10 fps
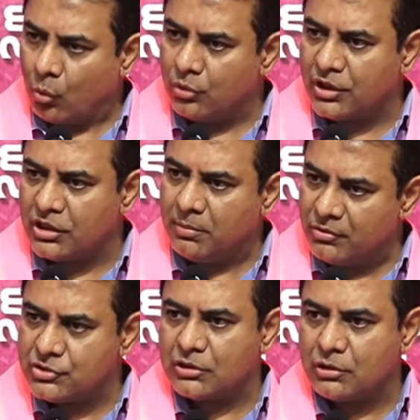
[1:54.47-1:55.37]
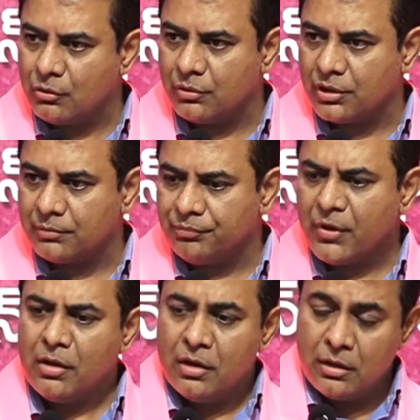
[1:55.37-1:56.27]
ఉంటుంది భవిష్యత్తులో కూడా ఉంటుంది
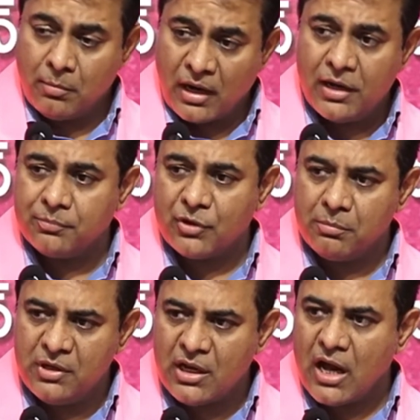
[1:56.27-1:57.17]
నేను మళ్ళీ చెప్తున్నా మీ